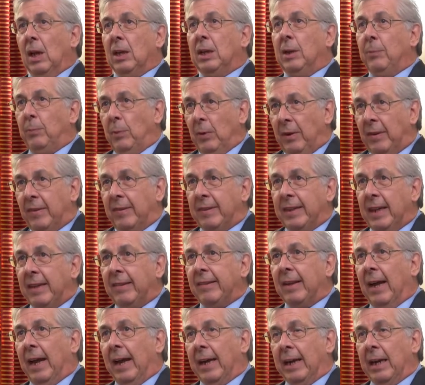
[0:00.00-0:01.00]
Die
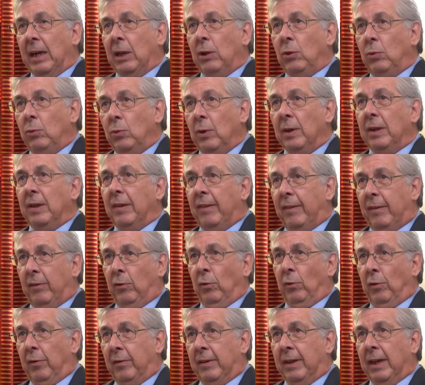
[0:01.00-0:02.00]
Bundesnetzagentur ist
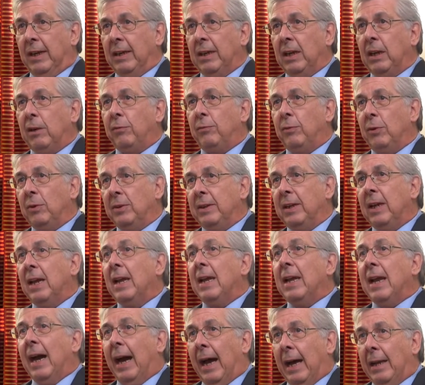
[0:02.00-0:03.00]
zuständig für die
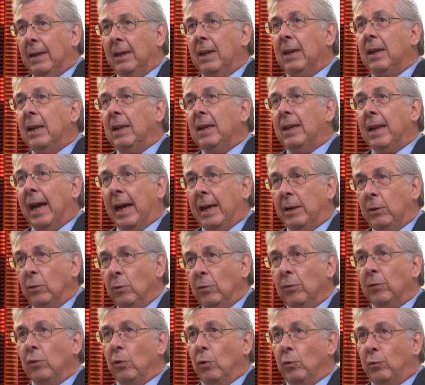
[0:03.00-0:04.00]
alle
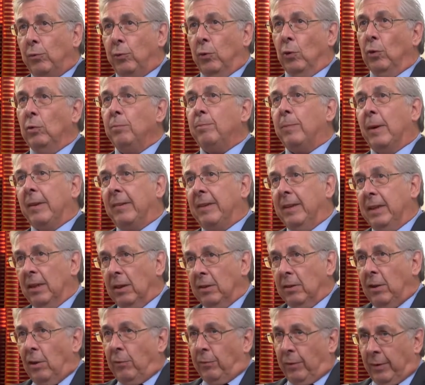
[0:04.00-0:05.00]
leitungs- und
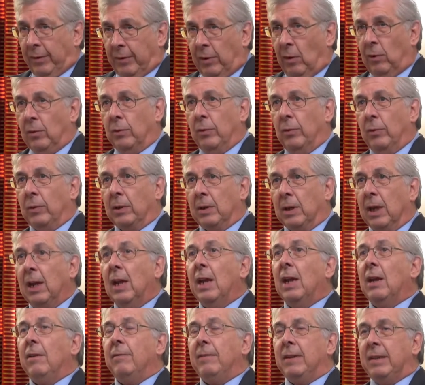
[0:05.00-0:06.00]
funkbasierenden Versorgungen,
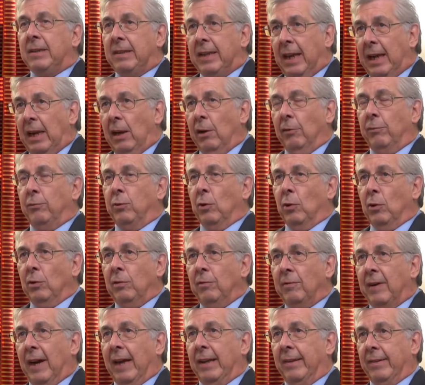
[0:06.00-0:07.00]
wie
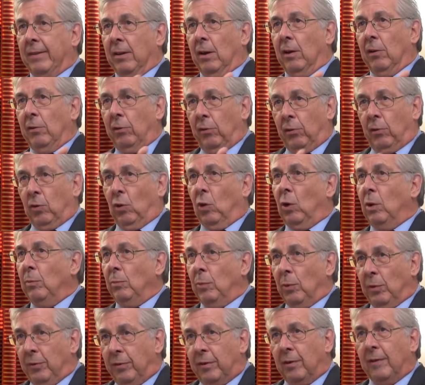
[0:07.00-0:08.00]
Telefon, Wasser, Strom
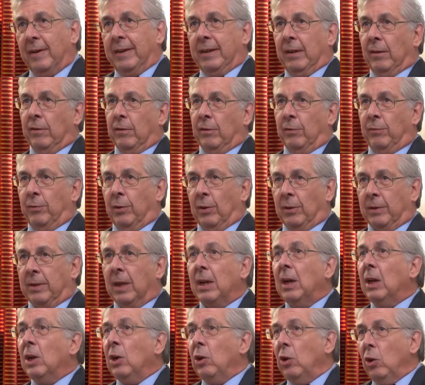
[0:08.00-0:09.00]
und so weiter und so fort.
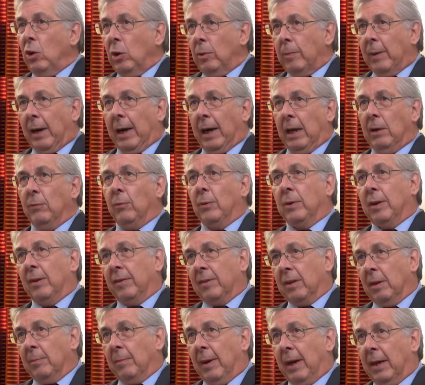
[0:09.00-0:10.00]
Überall, wo
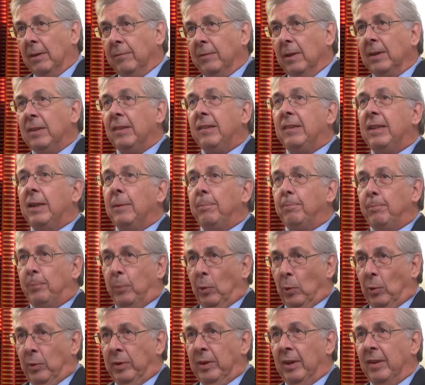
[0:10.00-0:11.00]
das gemacht wird, ist die
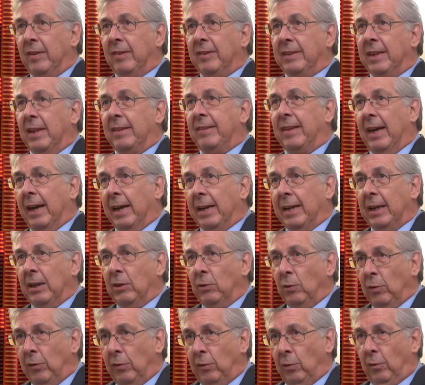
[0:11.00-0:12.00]

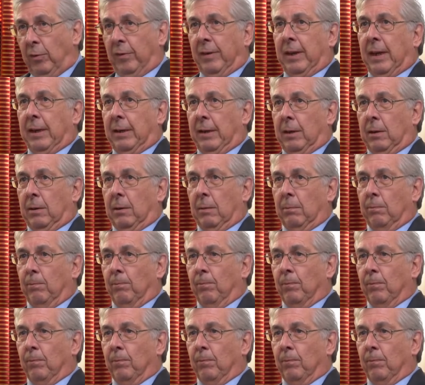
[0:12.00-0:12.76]
Bundesnetzagentur zuständig.